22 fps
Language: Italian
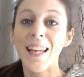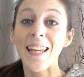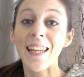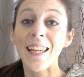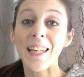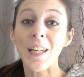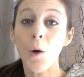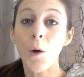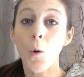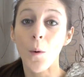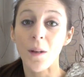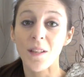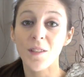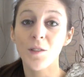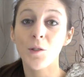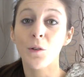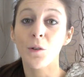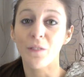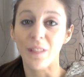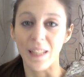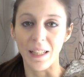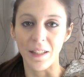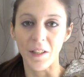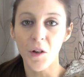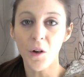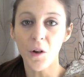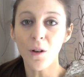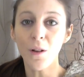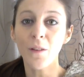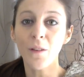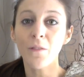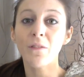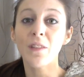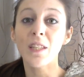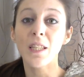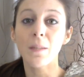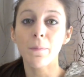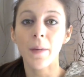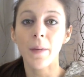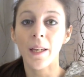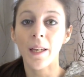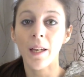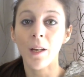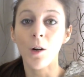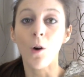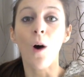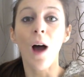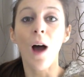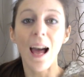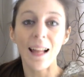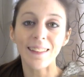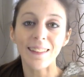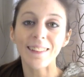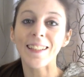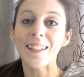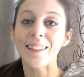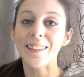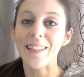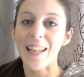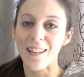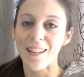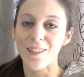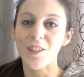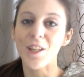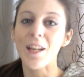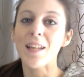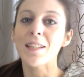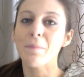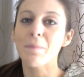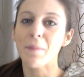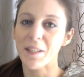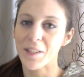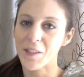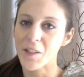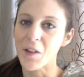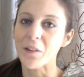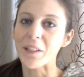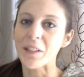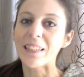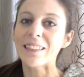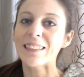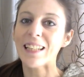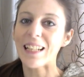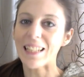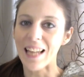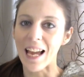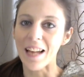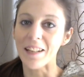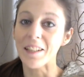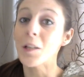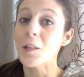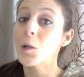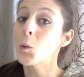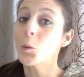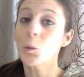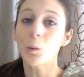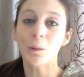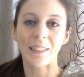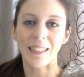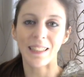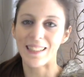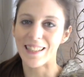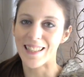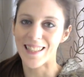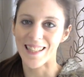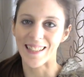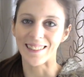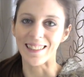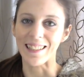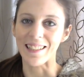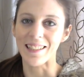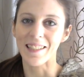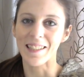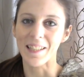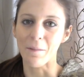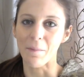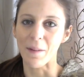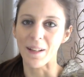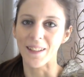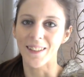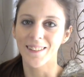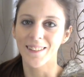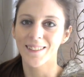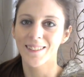In questo video vi spiegherò altre 10 espressioni italiane utilizzatissime.